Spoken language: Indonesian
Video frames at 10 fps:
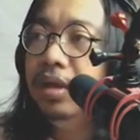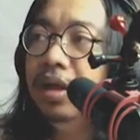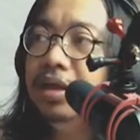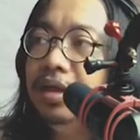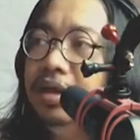
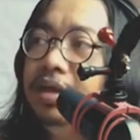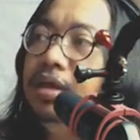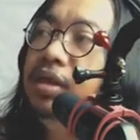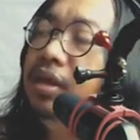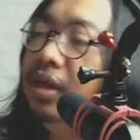Ya, jadi
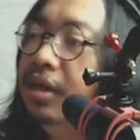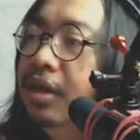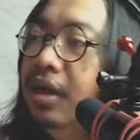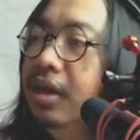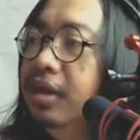ini
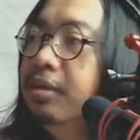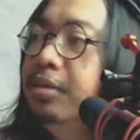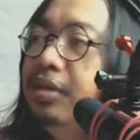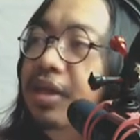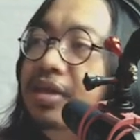adalah
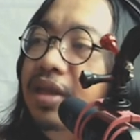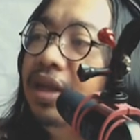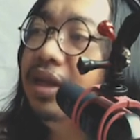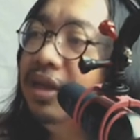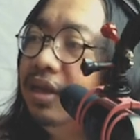footage
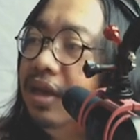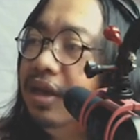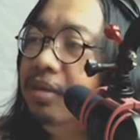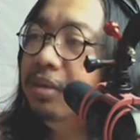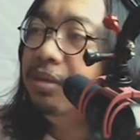yang
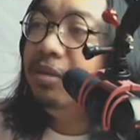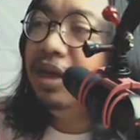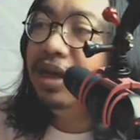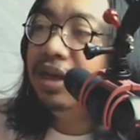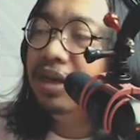dari
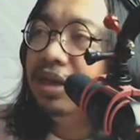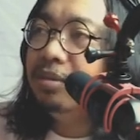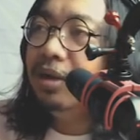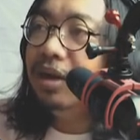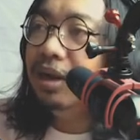Premiere
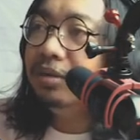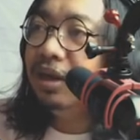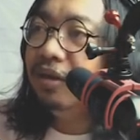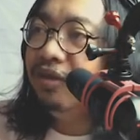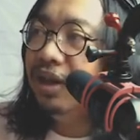kita bawa ke
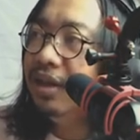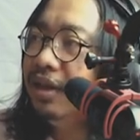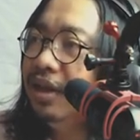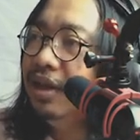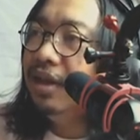After Effects.
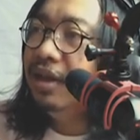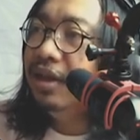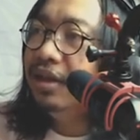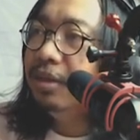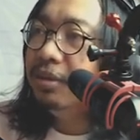
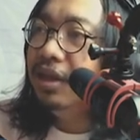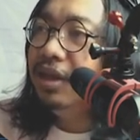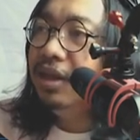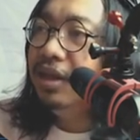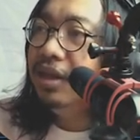
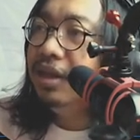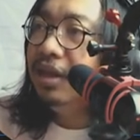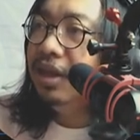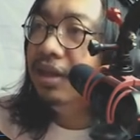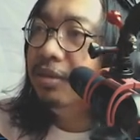Seperti
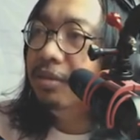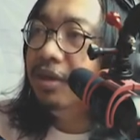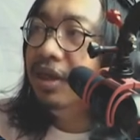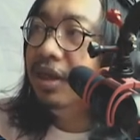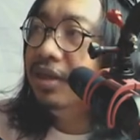yang
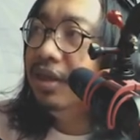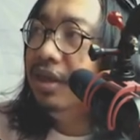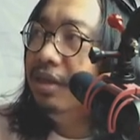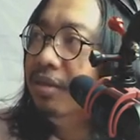teman-teman lihat di sini,